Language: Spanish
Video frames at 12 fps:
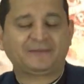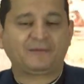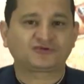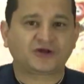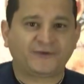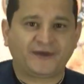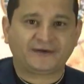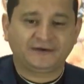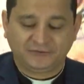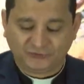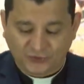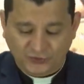Vamos a ver
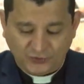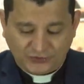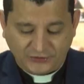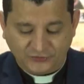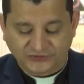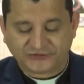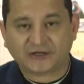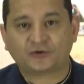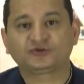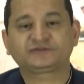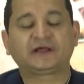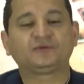todo lo que nos está
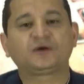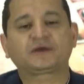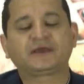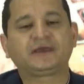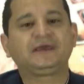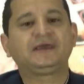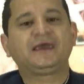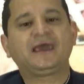contando aquí